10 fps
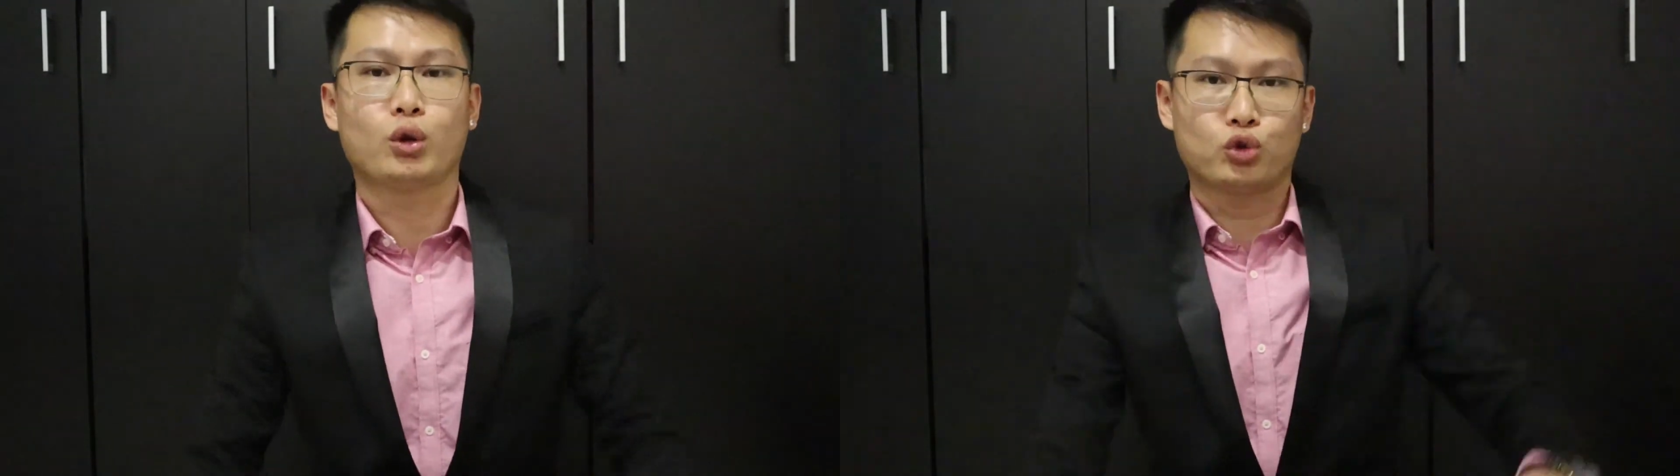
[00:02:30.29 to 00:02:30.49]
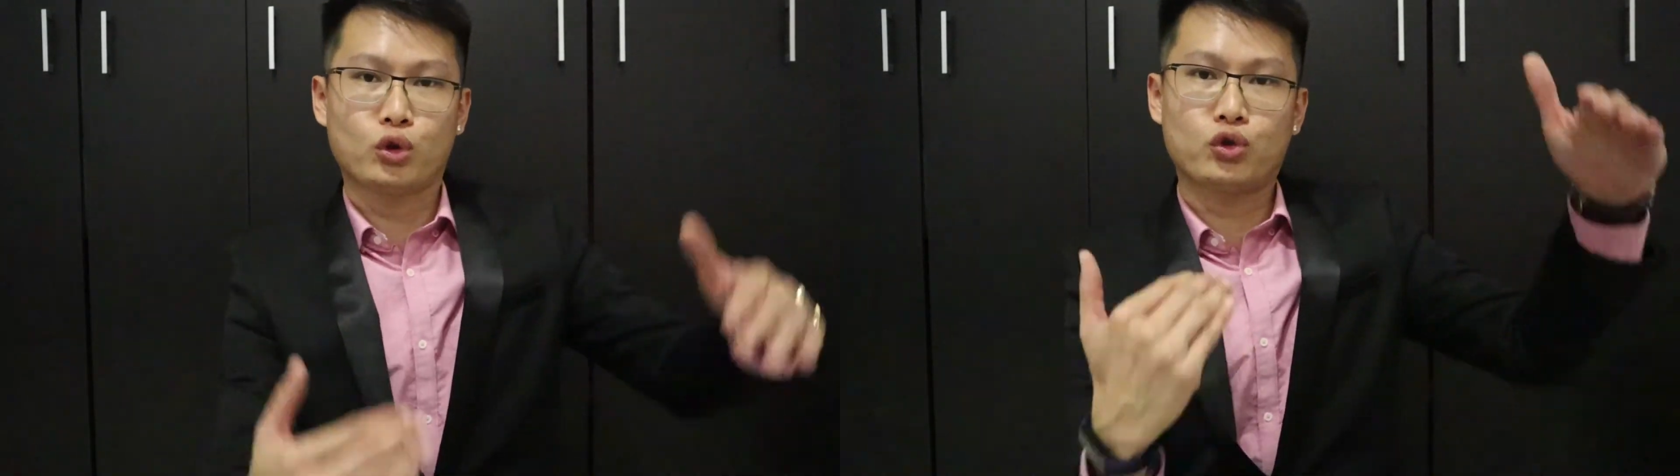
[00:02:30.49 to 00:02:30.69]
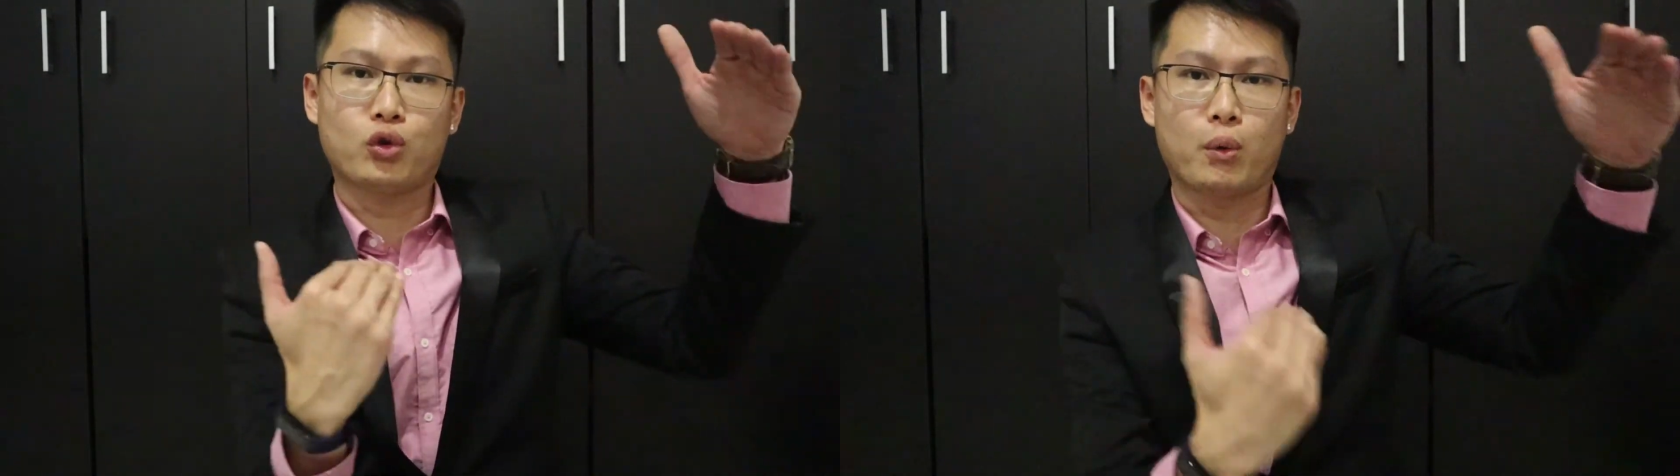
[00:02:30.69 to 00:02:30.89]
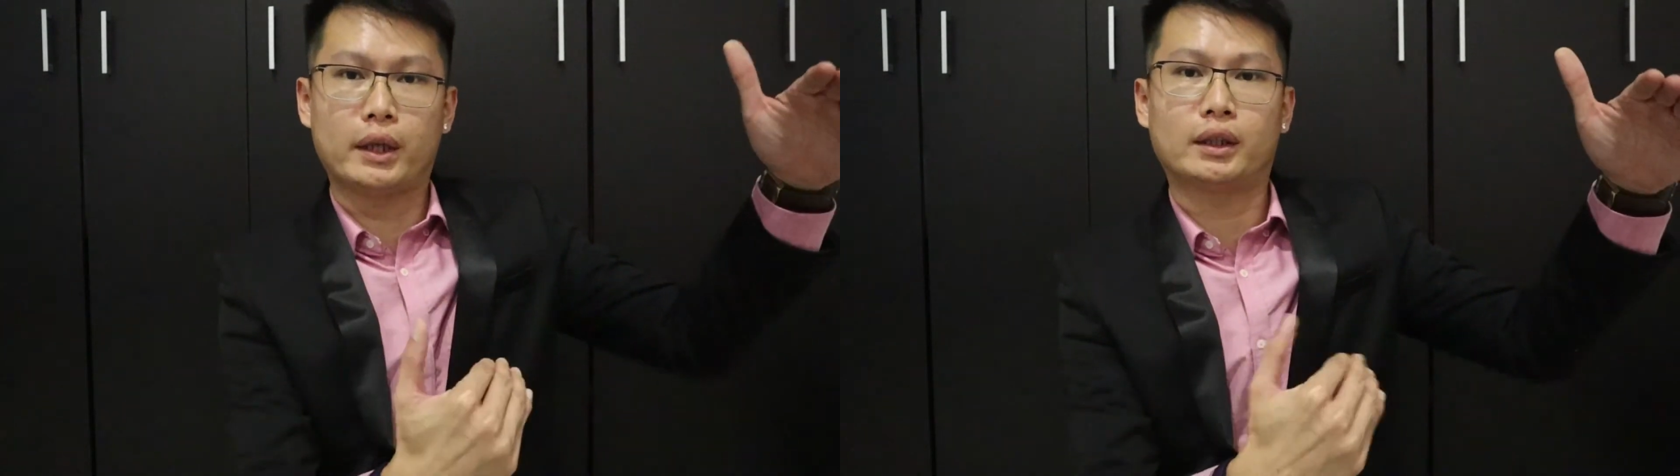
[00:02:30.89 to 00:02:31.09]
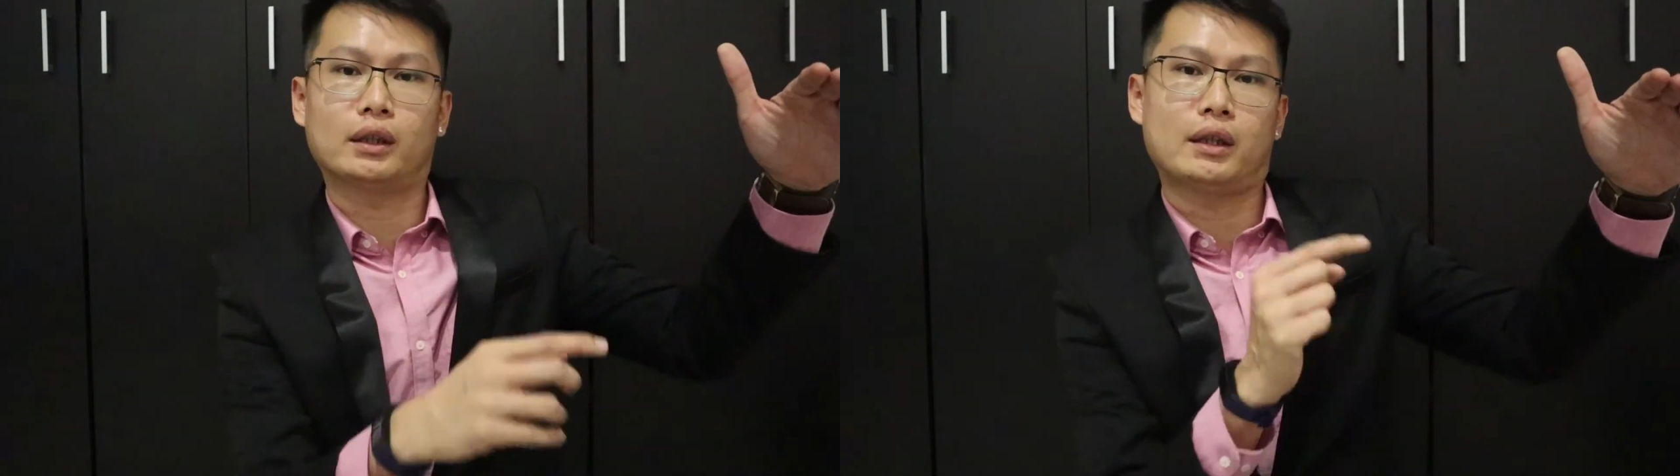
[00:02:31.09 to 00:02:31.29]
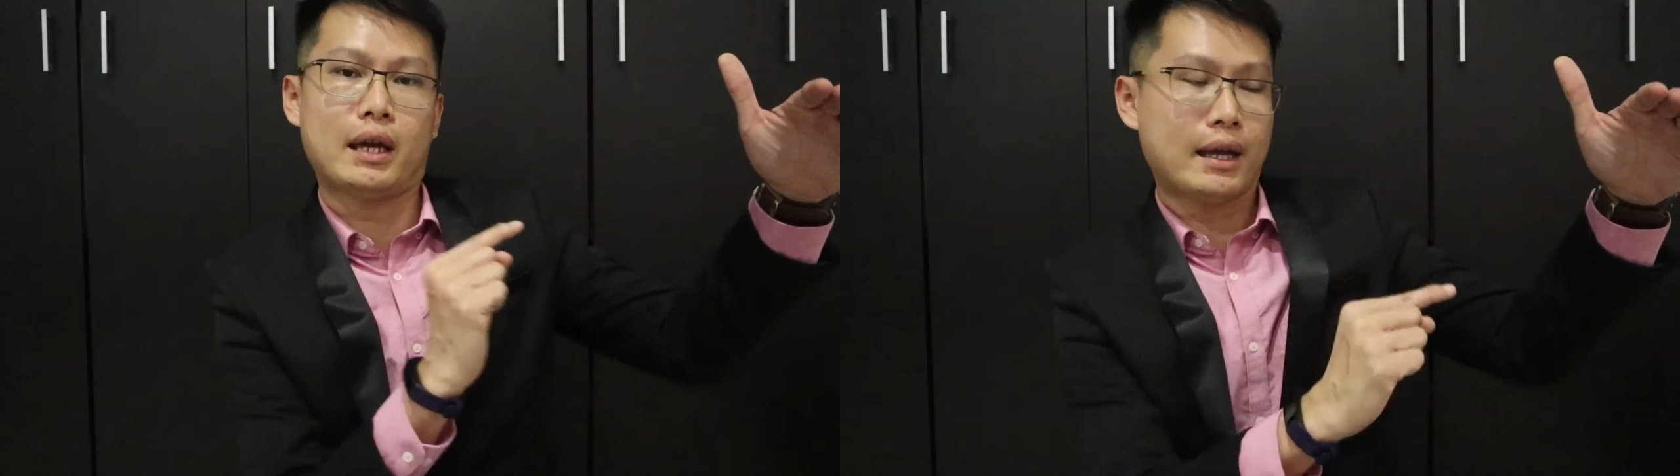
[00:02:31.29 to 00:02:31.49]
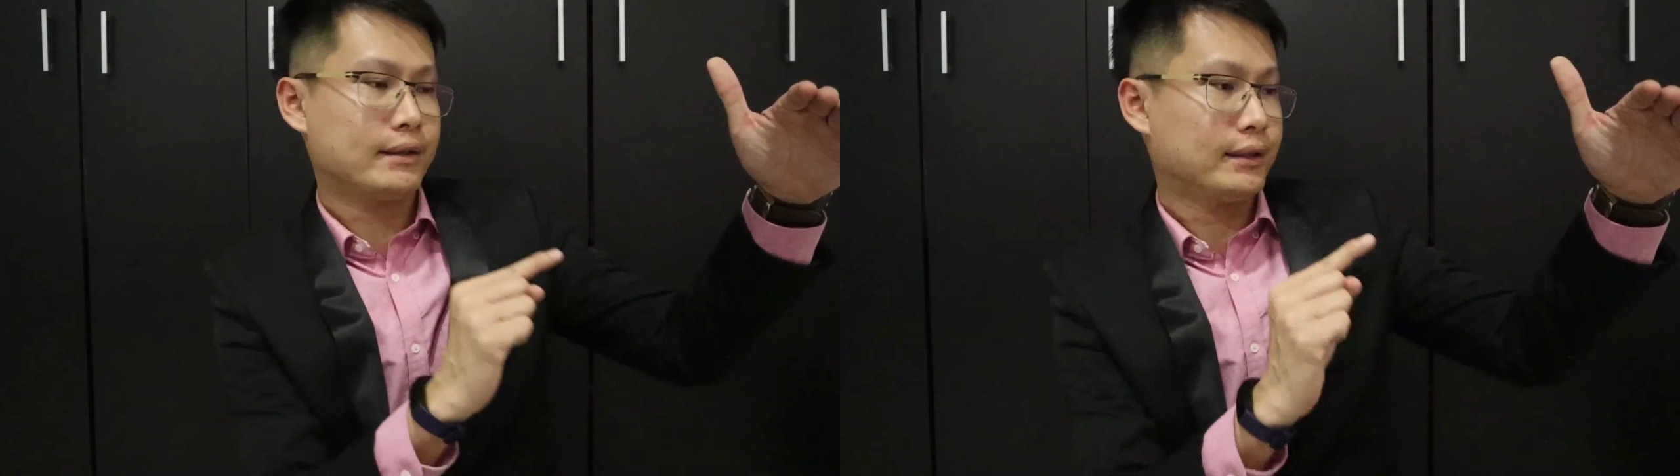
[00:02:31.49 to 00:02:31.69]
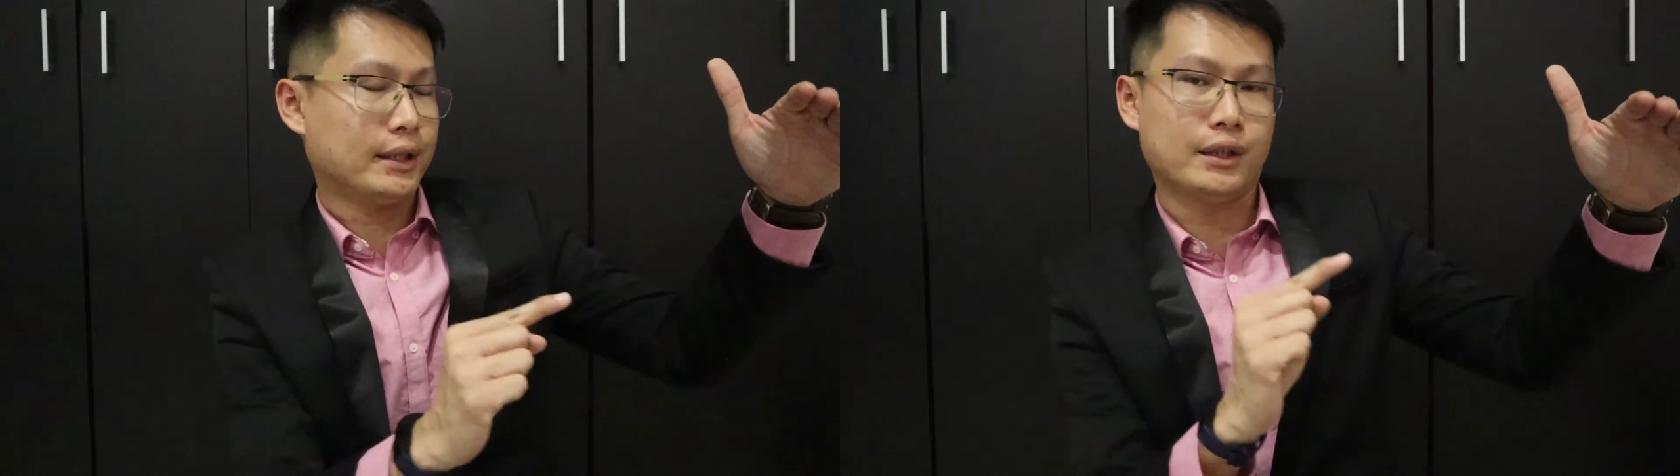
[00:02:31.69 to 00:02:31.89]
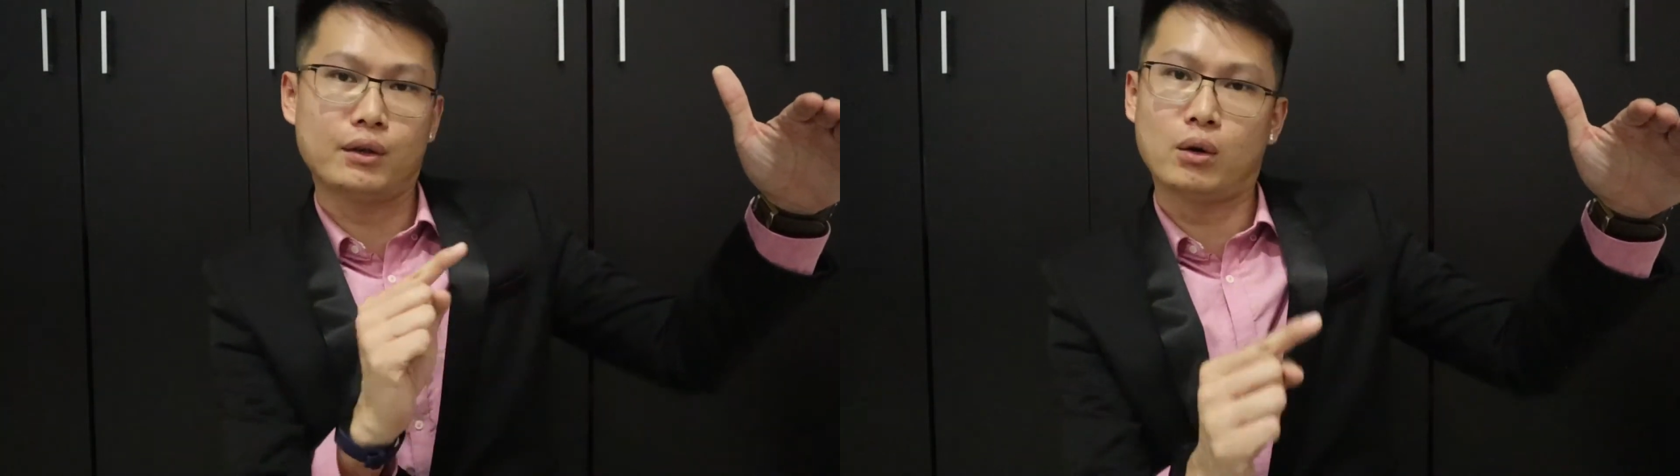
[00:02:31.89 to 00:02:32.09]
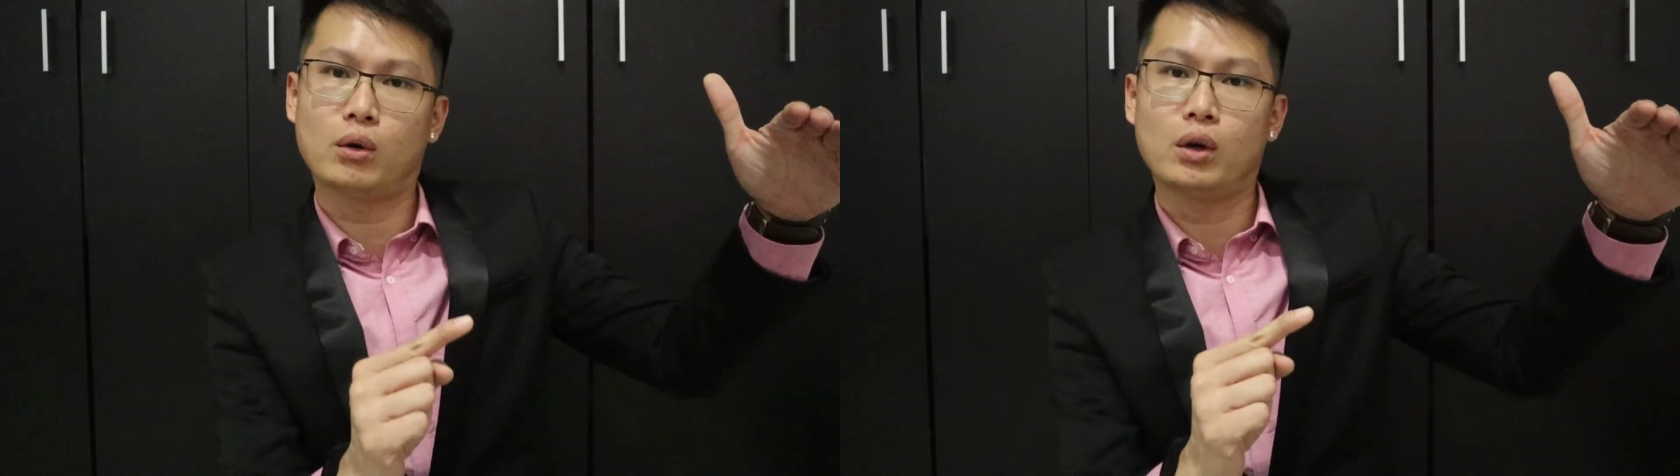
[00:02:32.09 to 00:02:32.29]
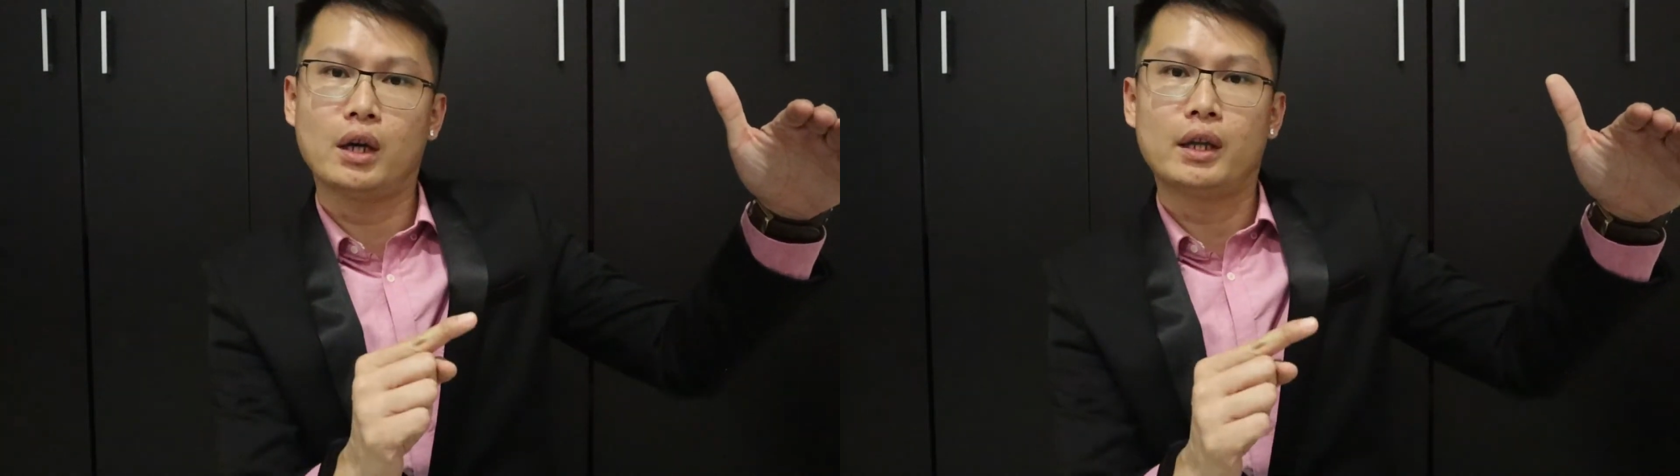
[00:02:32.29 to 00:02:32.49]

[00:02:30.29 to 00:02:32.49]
有做所谓的 SEO，